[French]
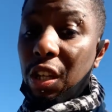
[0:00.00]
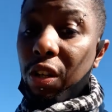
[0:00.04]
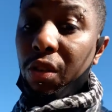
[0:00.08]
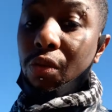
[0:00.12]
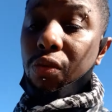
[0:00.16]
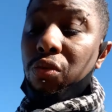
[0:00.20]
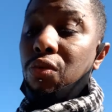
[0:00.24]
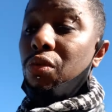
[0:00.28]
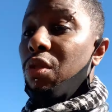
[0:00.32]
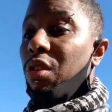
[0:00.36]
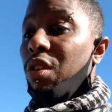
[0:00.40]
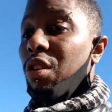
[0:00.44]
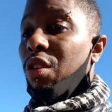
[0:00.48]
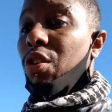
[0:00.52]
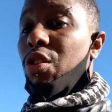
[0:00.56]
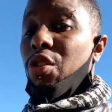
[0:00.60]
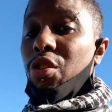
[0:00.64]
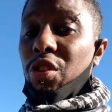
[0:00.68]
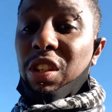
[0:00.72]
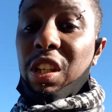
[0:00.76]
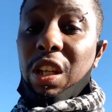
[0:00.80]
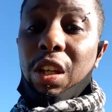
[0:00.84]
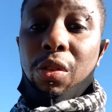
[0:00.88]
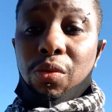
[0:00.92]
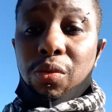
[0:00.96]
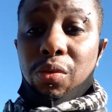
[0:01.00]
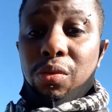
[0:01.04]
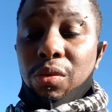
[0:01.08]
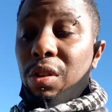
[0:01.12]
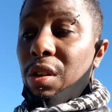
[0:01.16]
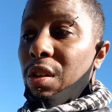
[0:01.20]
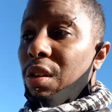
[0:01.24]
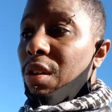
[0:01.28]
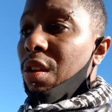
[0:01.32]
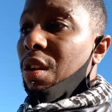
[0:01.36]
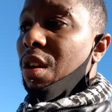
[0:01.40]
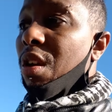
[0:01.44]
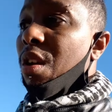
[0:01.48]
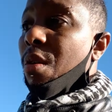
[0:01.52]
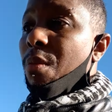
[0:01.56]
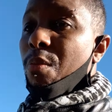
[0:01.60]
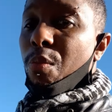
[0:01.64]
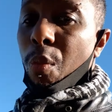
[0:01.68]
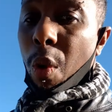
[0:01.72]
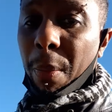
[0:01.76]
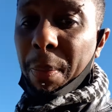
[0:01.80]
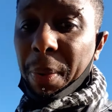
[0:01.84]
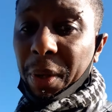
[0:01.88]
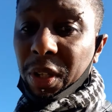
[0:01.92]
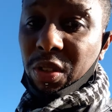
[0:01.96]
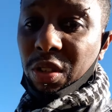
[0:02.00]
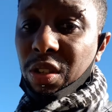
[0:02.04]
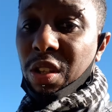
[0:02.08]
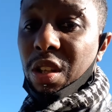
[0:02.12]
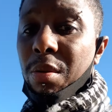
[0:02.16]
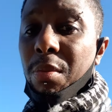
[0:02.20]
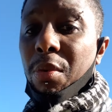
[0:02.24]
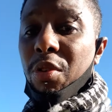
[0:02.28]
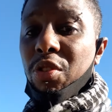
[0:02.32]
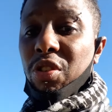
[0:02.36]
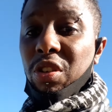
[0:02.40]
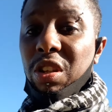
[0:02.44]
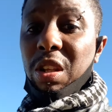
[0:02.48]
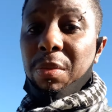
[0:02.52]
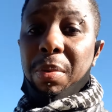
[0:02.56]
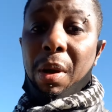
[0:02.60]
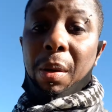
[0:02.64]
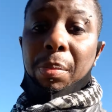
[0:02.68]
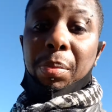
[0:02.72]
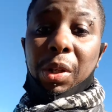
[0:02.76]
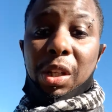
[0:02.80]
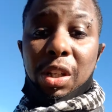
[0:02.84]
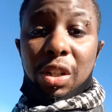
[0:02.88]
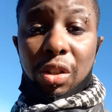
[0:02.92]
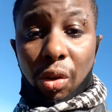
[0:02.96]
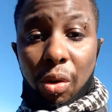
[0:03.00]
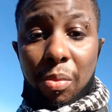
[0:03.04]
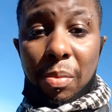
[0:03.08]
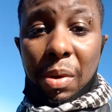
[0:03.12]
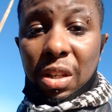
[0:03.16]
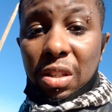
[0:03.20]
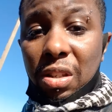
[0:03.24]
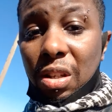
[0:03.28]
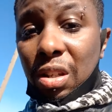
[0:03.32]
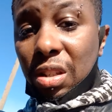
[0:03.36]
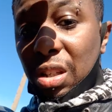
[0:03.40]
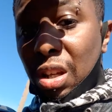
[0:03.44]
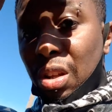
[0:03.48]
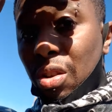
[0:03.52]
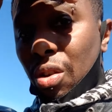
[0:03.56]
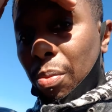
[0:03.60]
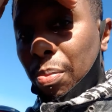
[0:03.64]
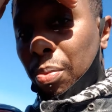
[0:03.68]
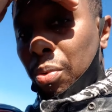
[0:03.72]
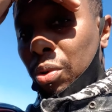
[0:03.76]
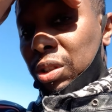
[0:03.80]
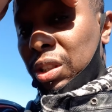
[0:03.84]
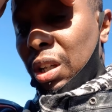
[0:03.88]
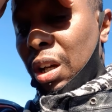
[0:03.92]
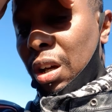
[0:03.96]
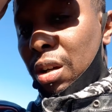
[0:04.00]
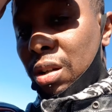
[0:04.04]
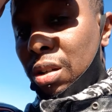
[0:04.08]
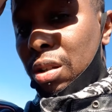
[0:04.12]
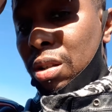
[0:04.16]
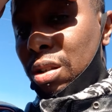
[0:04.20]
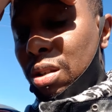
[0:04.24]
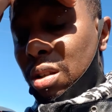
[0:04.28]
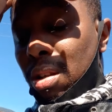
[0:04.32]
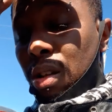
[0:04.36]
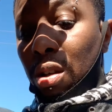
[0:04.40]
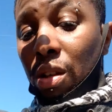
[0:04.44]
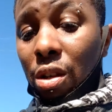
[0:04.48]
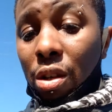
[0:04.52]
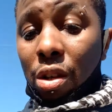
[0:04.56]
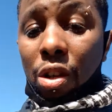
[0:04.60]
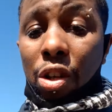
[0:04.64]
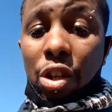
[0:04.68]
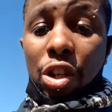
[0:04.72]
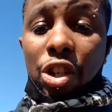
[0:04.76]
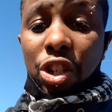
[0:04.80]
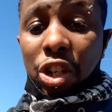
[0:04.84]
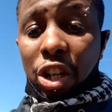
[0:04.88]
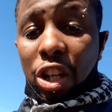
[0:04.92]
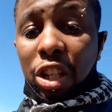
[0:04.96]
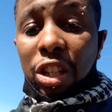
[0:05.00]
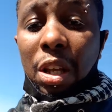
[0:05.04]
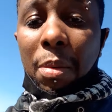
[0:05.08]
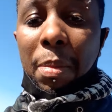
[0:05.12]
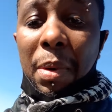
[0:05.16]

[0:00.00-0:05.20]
coups, que des coups. Moi personnellement, j'en ai pas pris et je remercie le Seigneur pour ça. J'ai été